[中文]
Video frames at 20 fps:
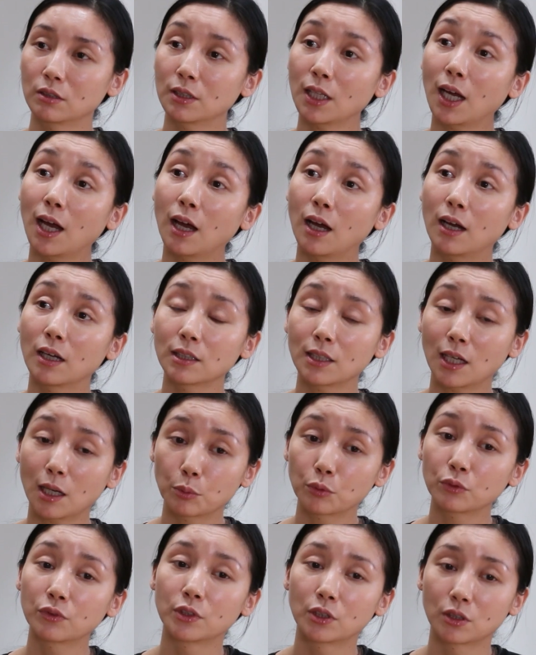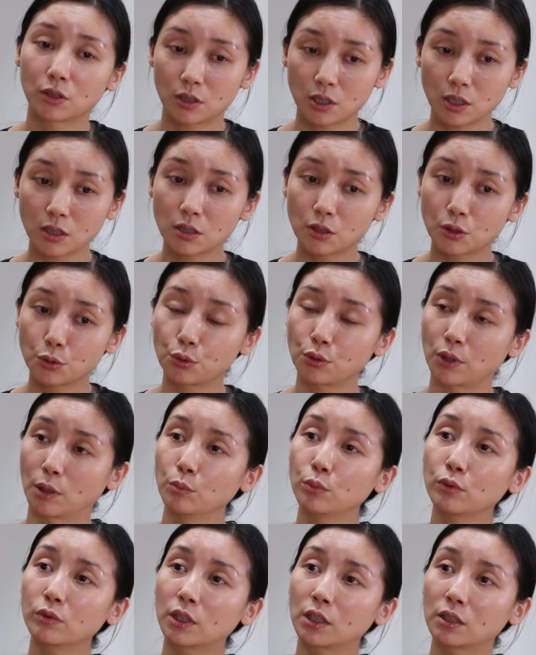大大部分的，甚至是
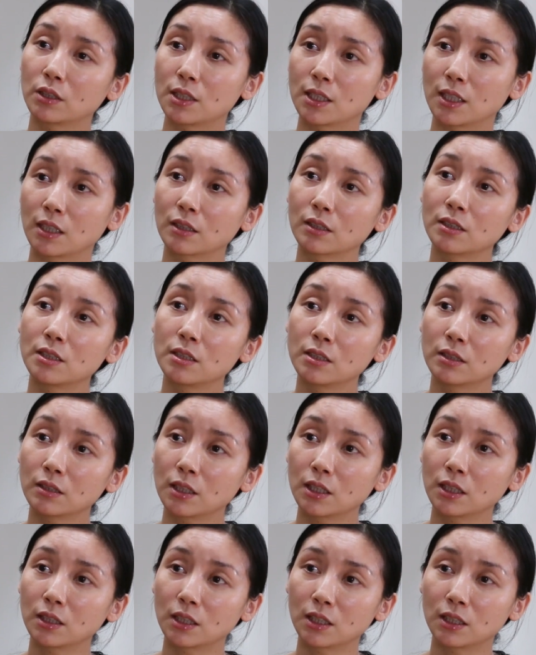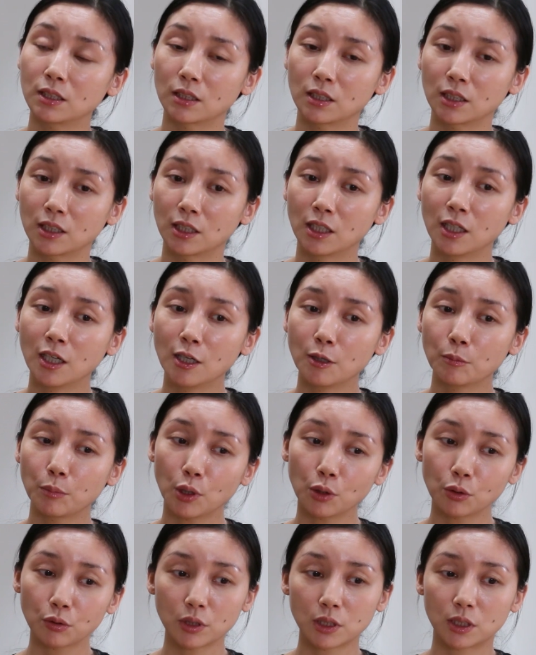全部时间和精力、体力，
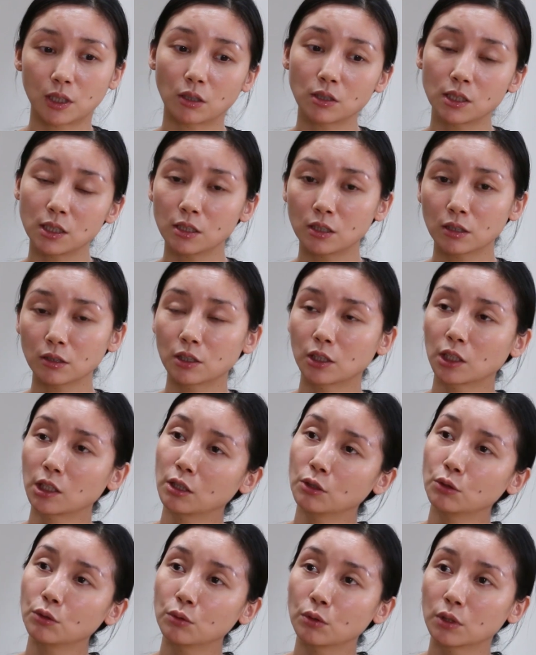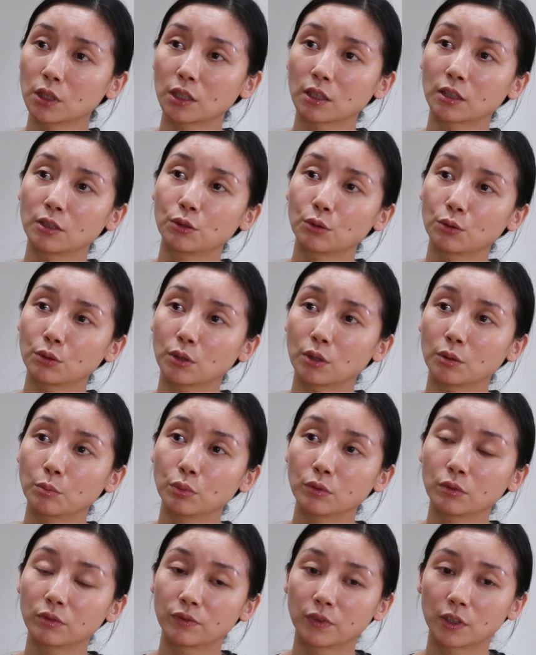包括你要牺牲你生活的很多
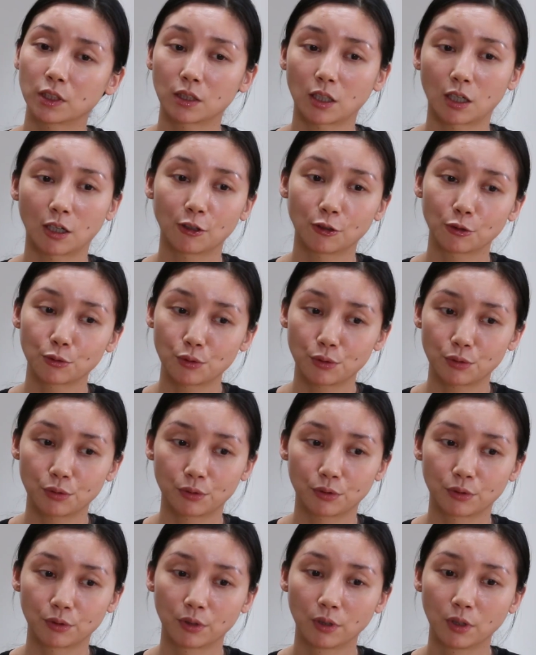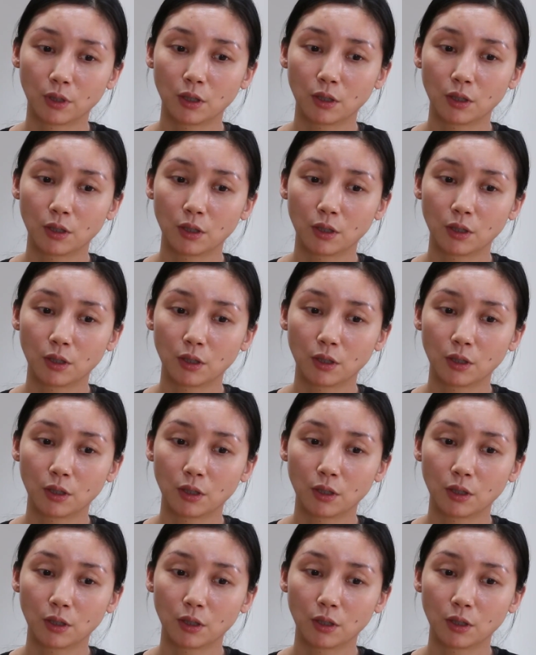部分，然后去